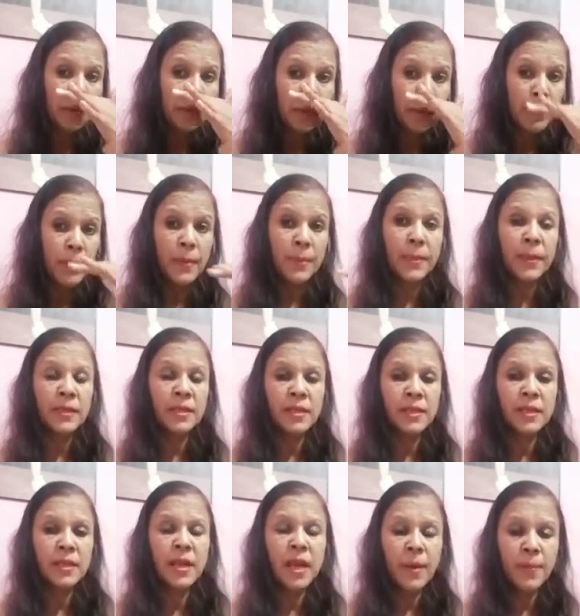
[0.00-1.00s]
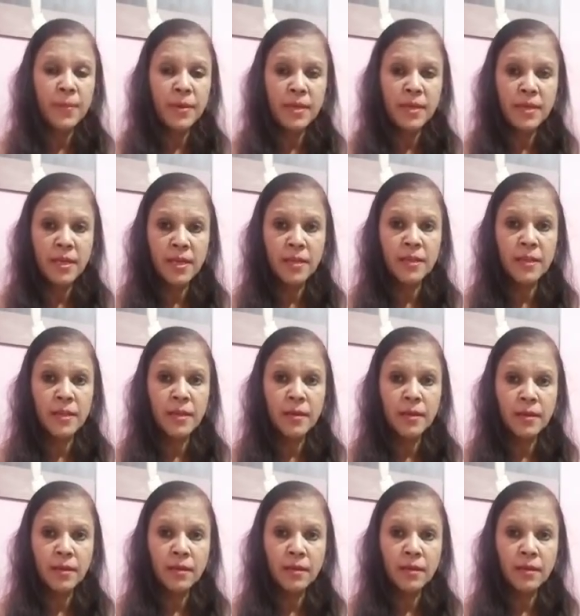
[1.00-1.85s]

उस पर प्रतिक्रिया अपनी देते